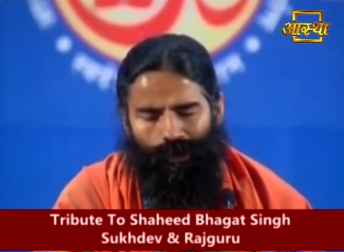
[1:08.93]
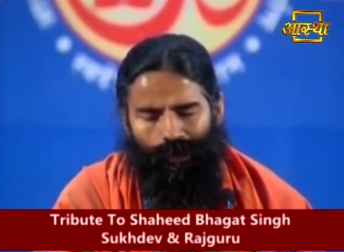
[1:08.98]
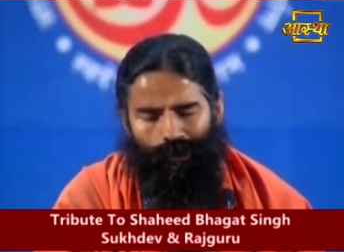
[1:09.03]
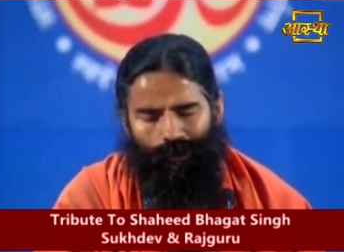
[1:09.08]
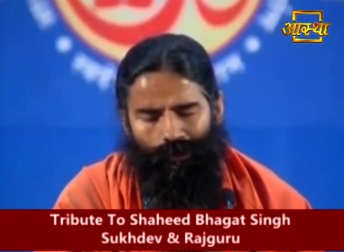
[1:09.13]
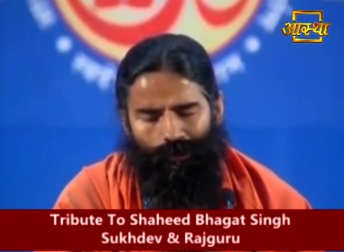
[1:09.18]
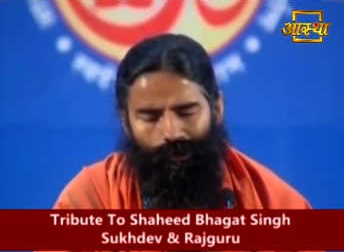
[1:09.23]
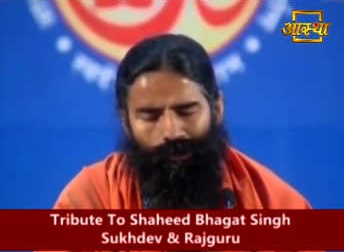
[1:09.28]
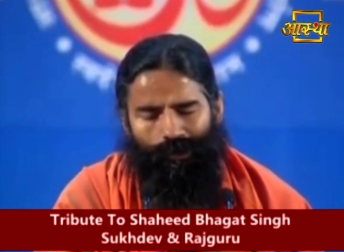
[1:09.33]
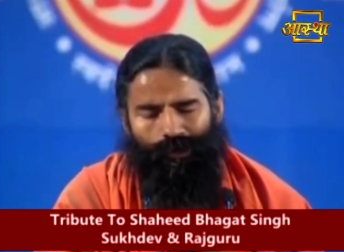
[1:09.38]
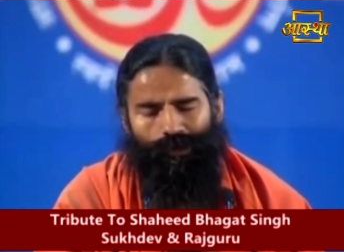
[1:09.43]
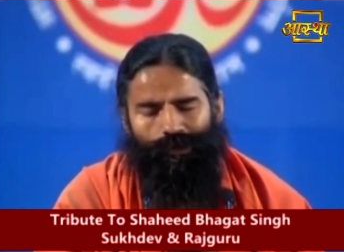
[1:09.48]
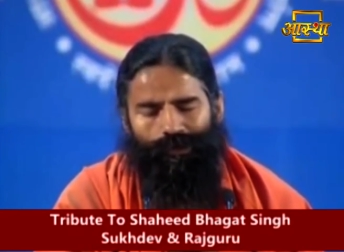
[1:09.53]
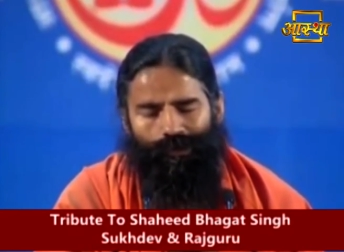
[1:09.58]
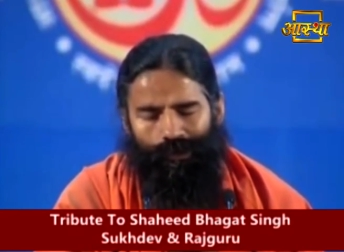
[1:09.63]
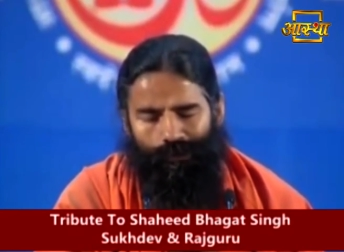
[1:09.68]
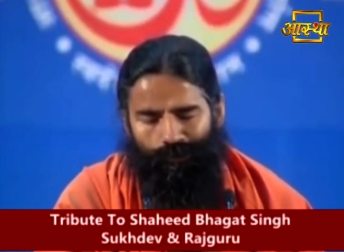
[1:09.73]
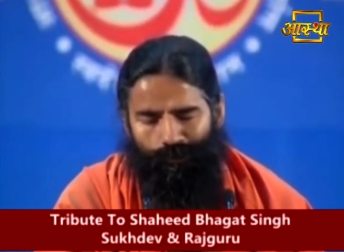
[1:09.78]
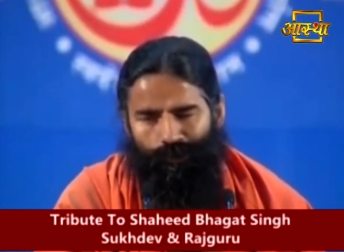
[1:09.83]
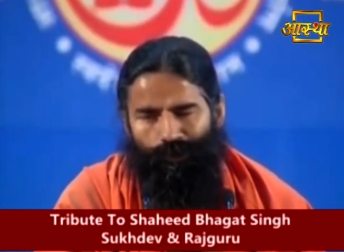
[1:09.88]
और उनके
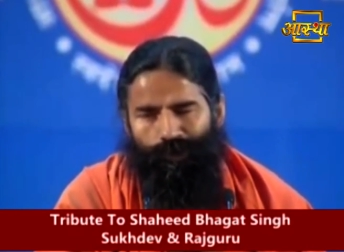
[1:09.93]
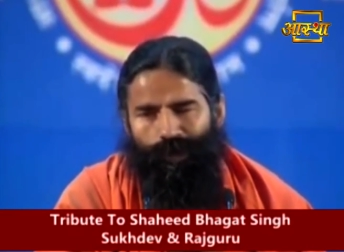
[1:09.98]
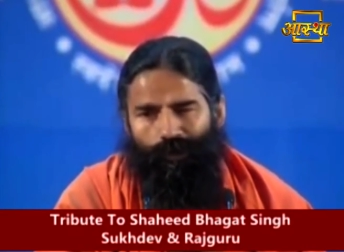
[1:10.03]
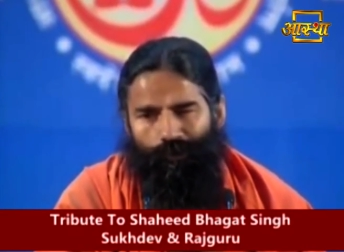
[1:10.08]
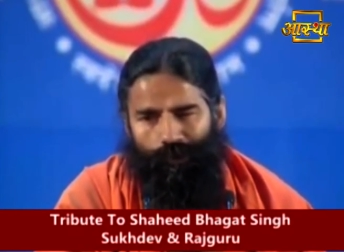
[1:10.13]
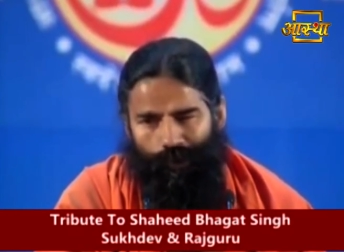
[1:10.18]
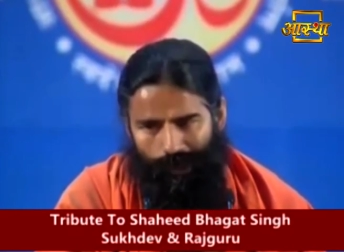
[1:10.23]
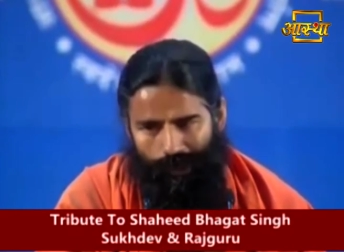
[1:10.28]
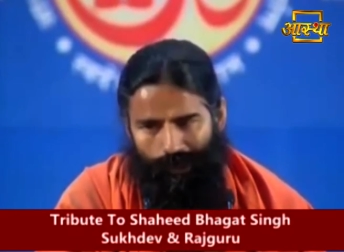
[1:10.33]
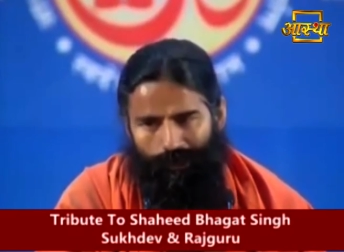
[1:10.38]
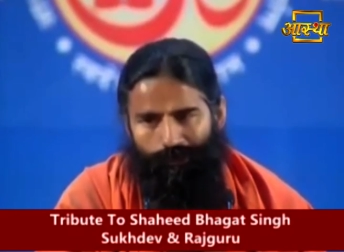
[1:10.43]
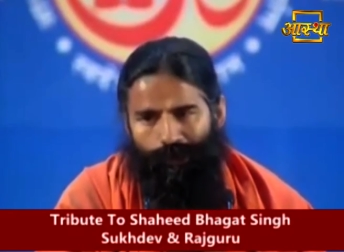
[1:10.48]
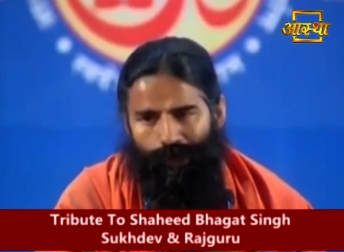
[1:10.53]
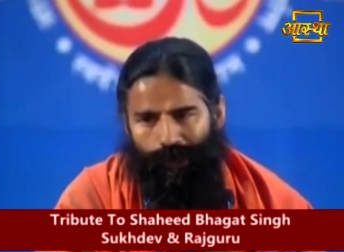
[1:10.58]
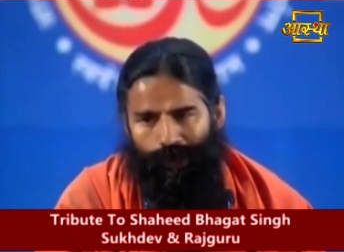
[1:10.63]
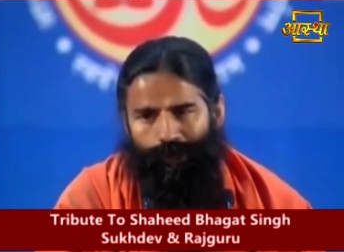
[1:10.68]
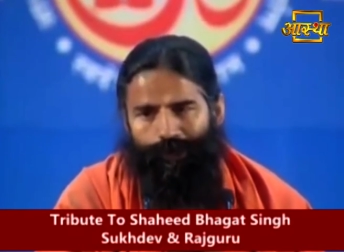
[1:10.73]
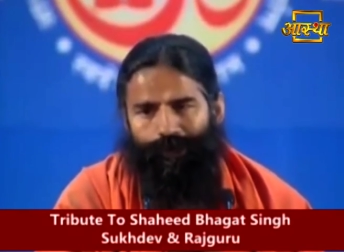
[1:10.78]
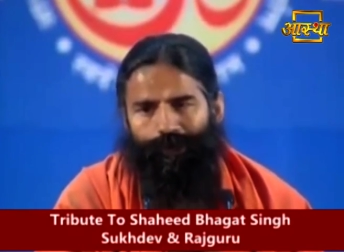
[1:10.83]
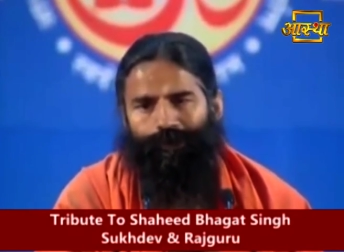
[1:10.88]
सपनों का भारत
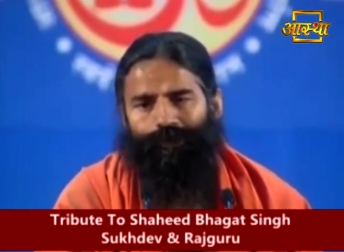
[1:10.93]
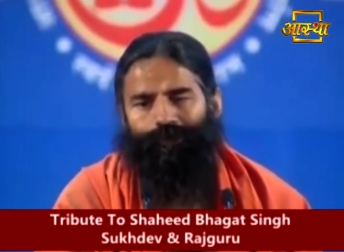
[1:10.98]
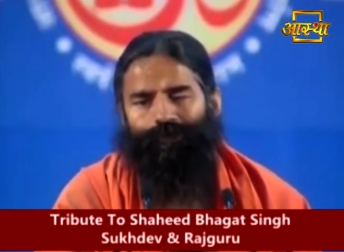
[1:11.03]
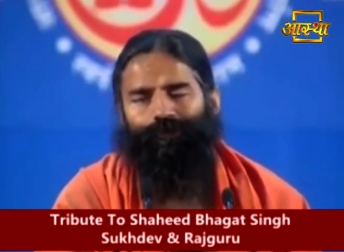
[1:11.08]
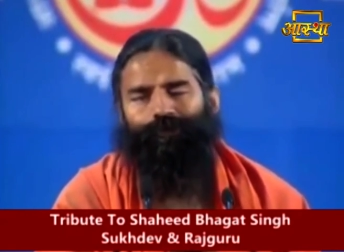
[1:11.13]
बनाई